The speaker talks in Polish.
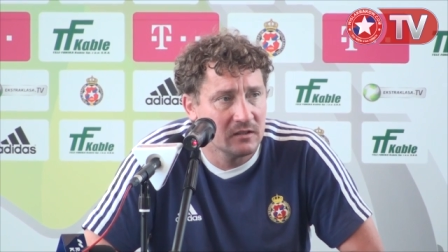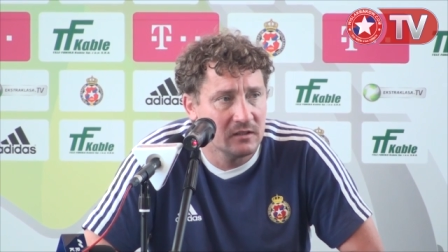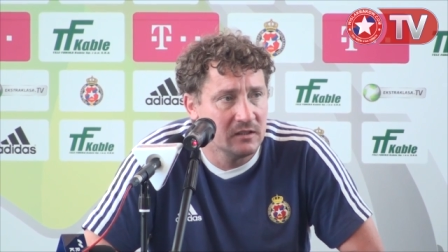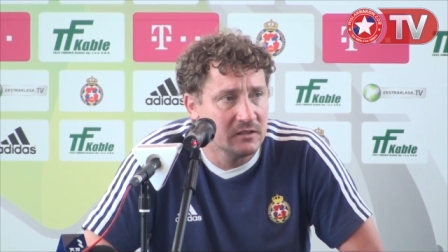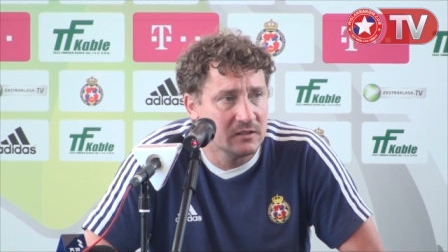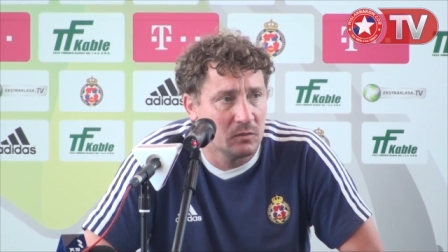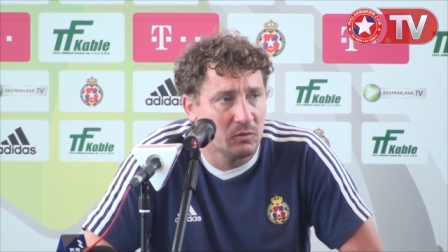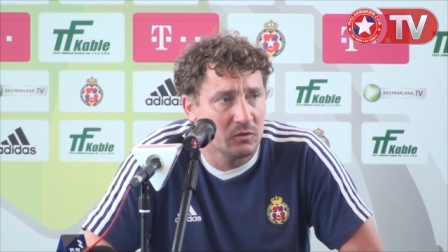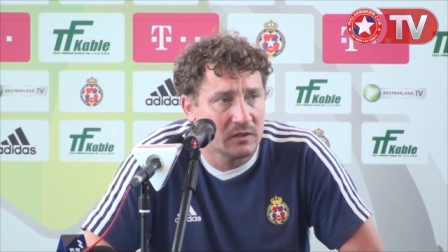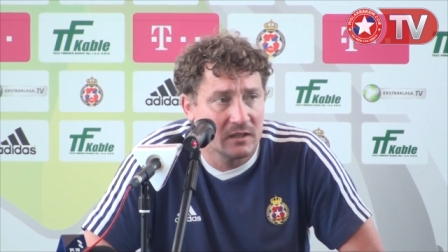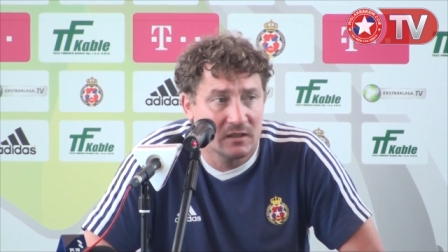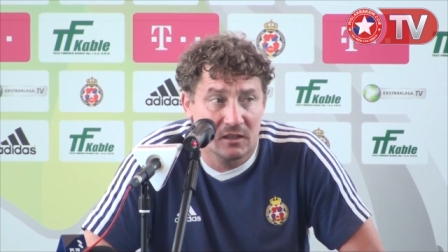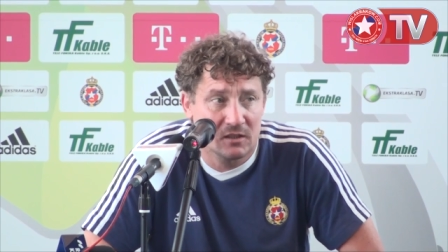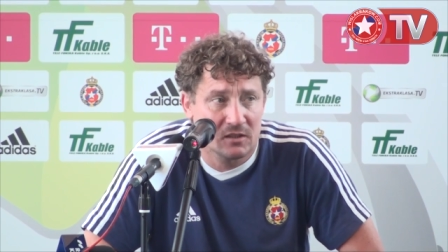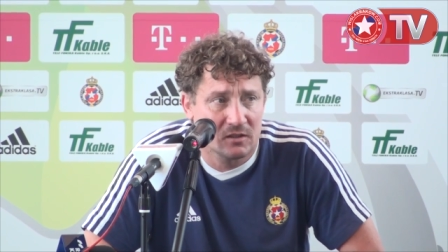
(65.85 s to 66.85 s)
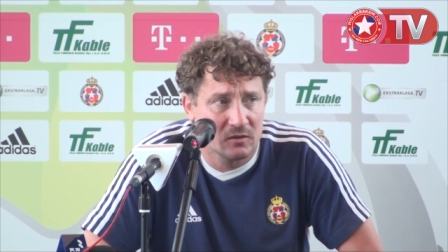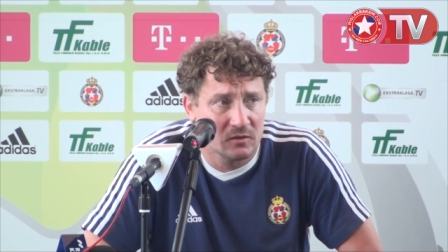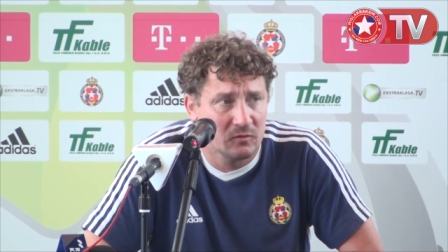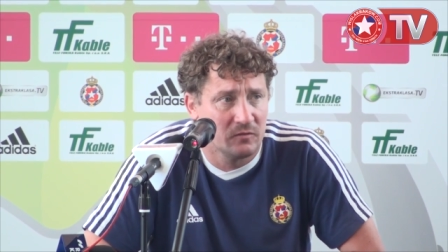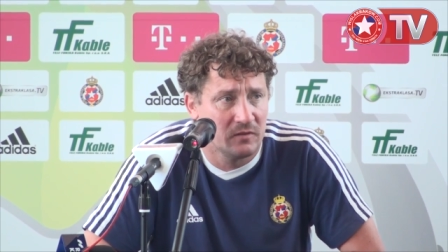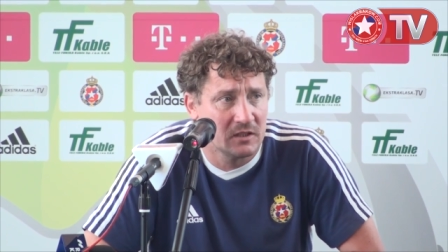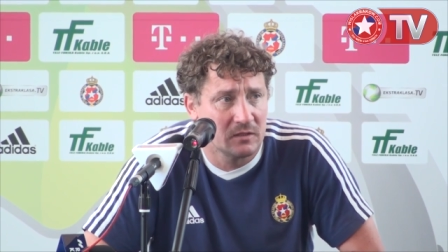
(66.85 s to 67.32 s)
i Sobota też
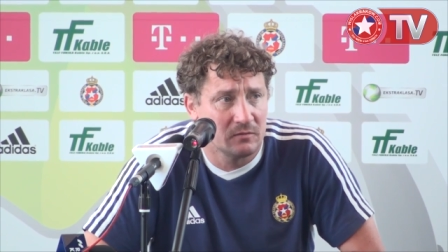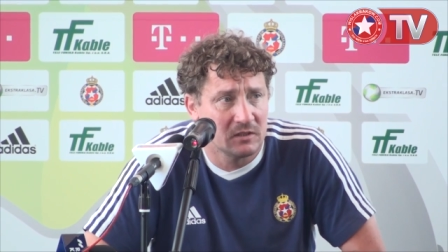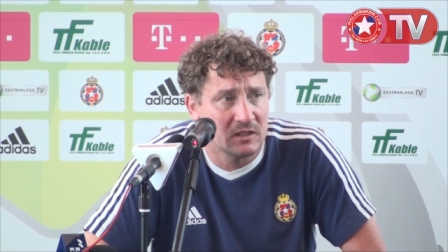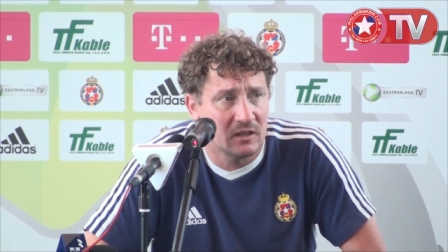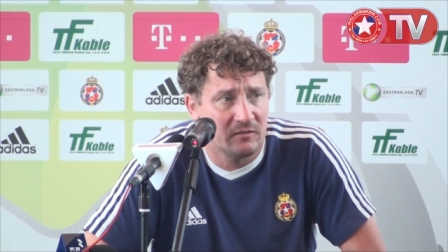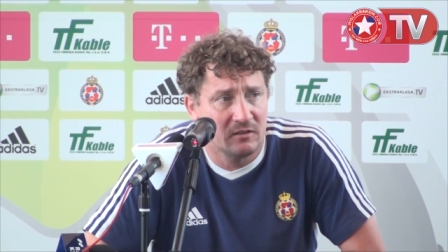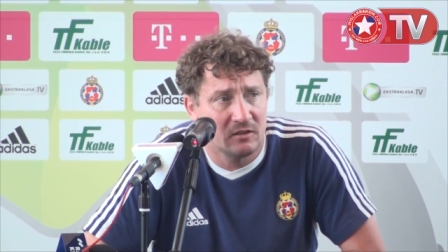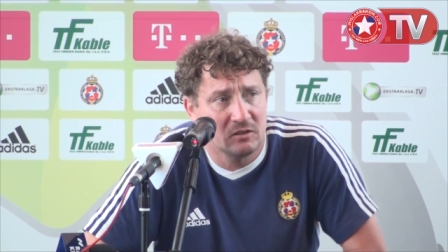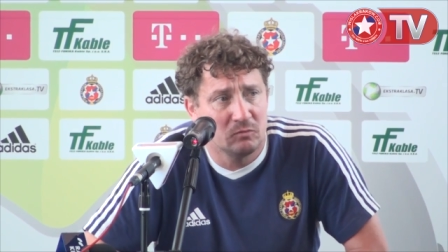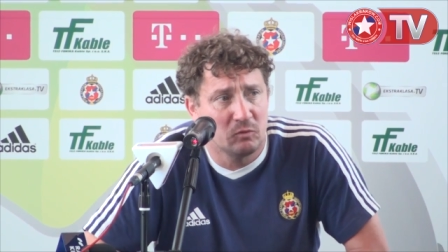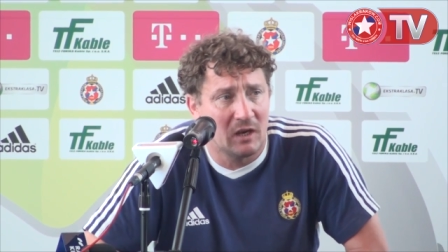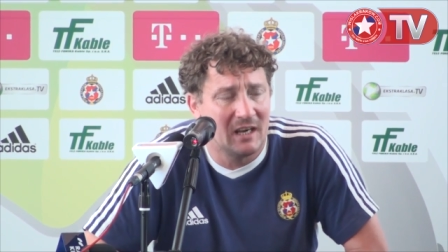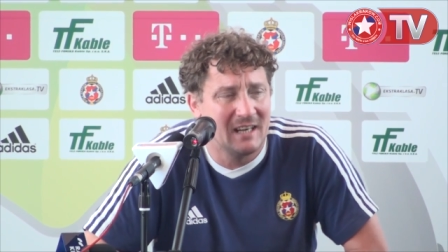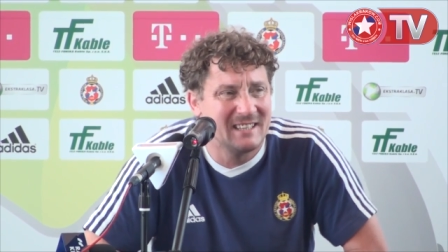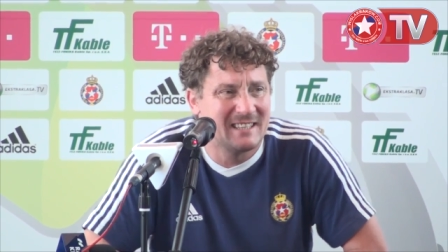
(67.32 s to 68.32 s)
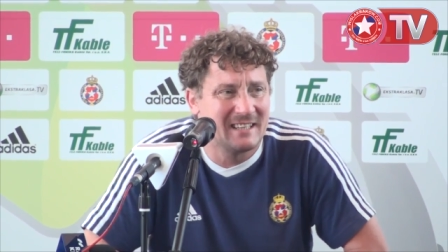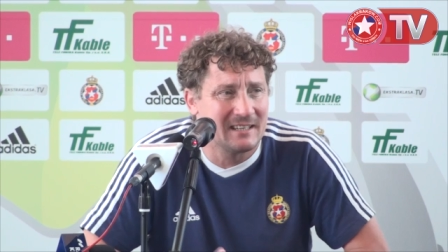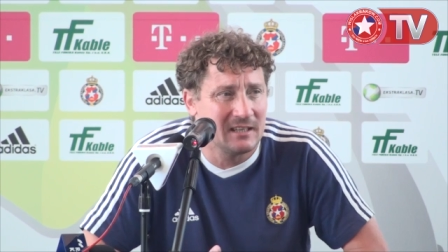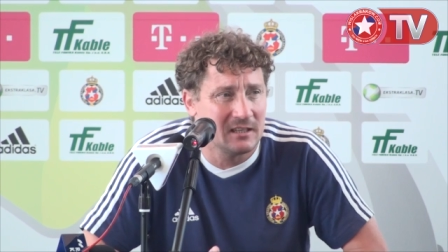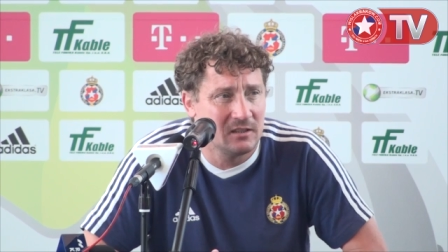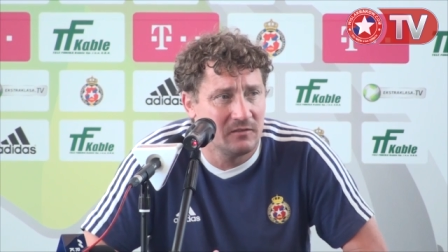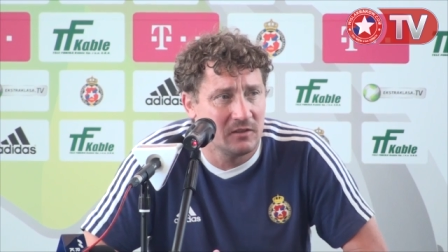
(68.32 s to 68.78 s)
uważam, że dawały mu
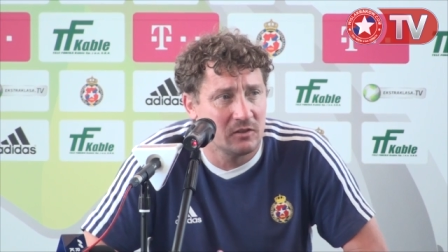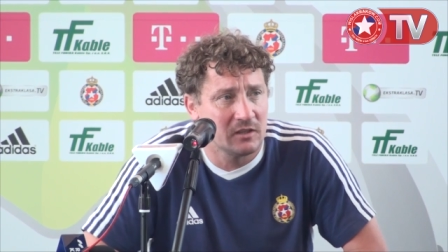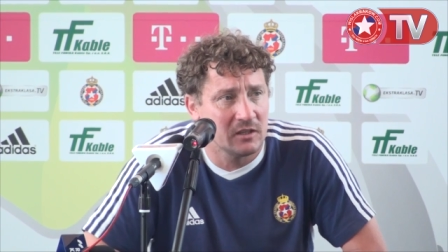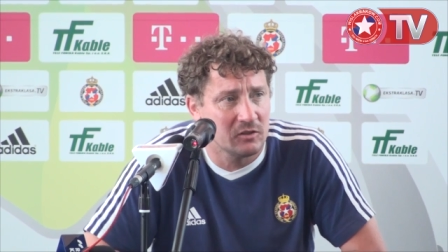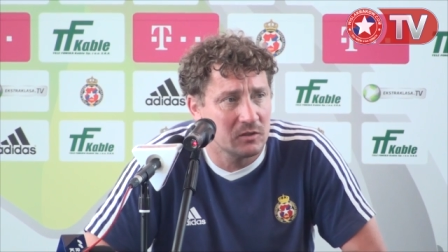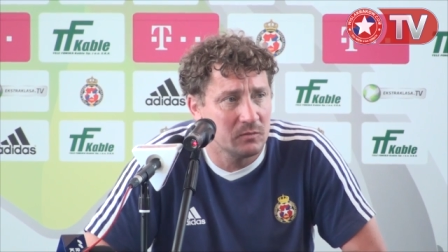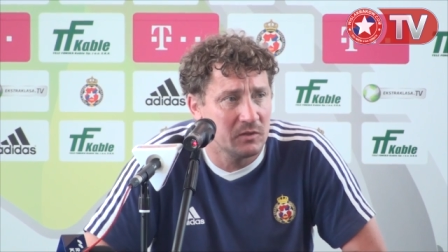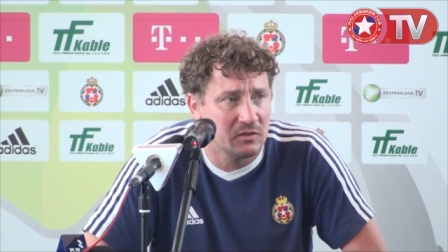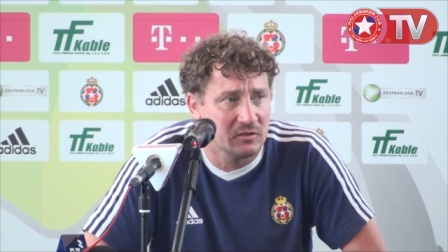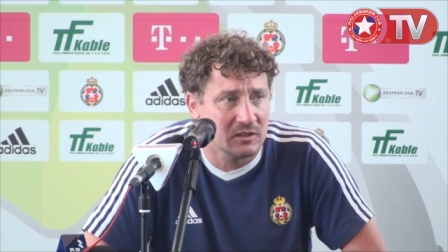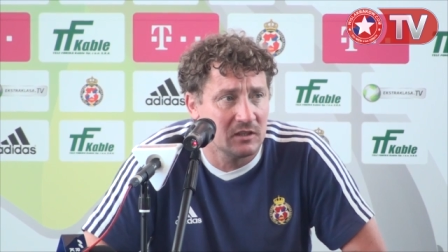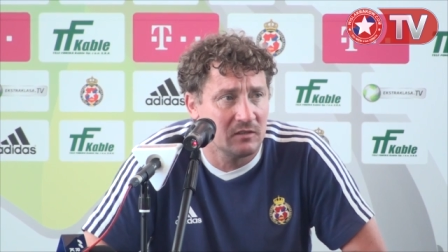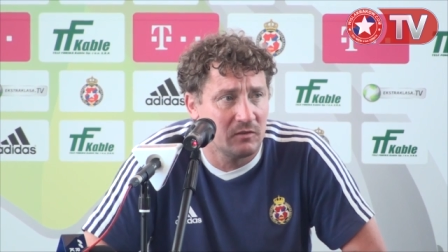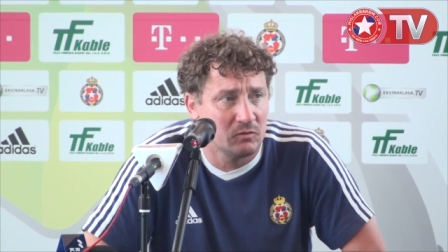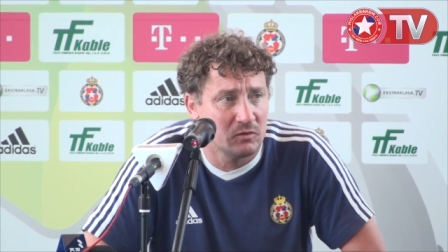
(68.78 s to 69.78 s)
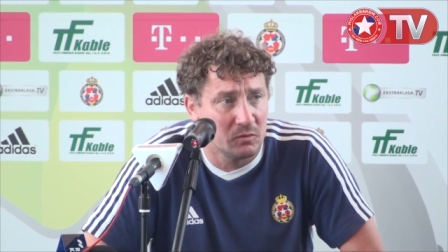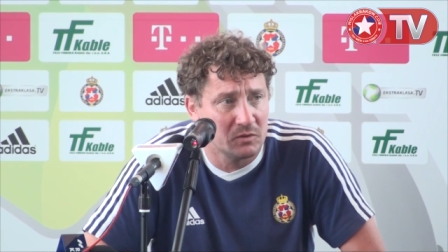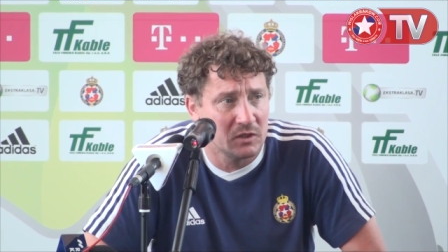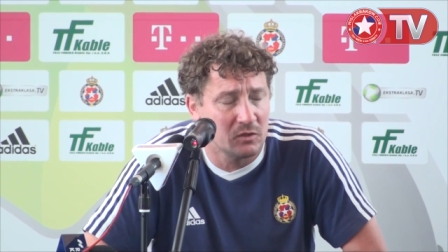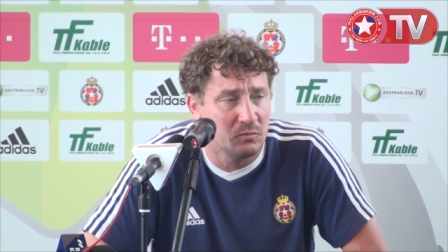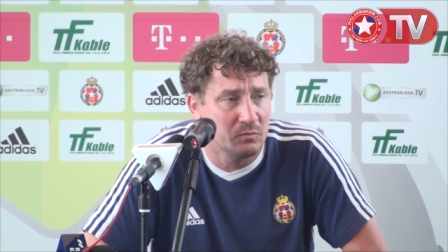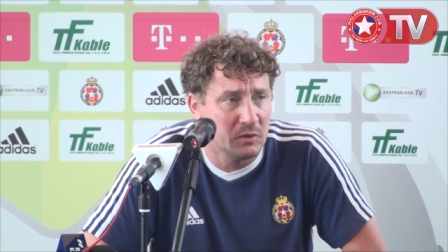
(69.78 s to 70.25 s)
alternatywę do tego, żeby rozgrywał
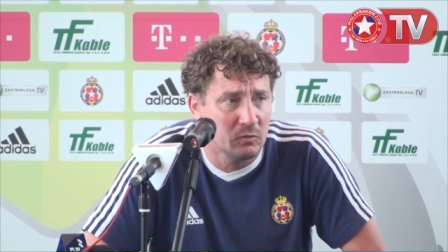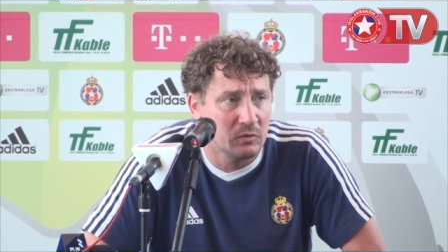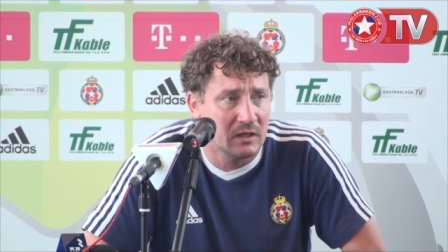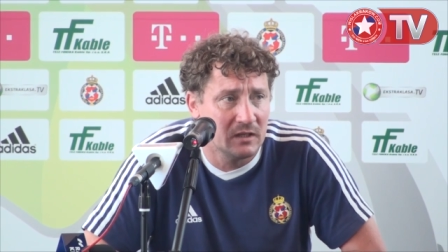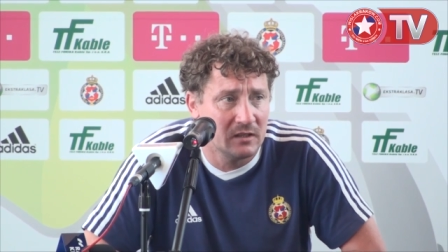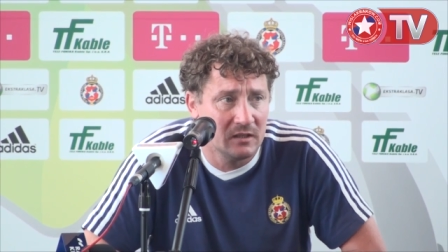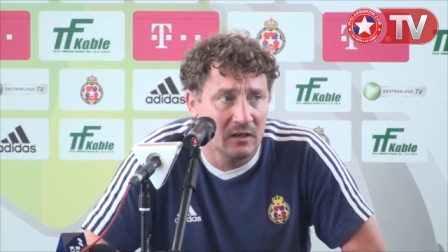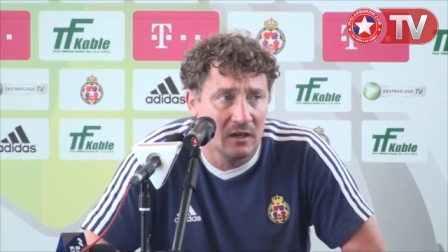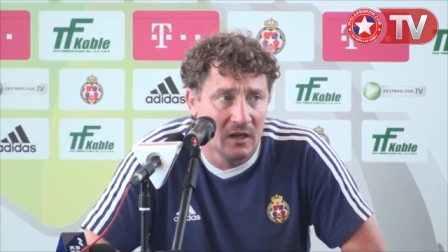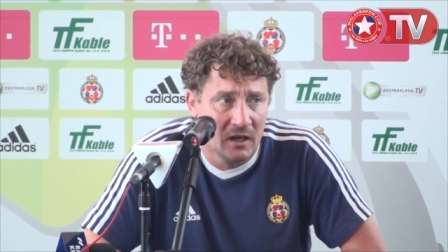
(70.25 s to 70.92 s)
dobrze tą piłkę i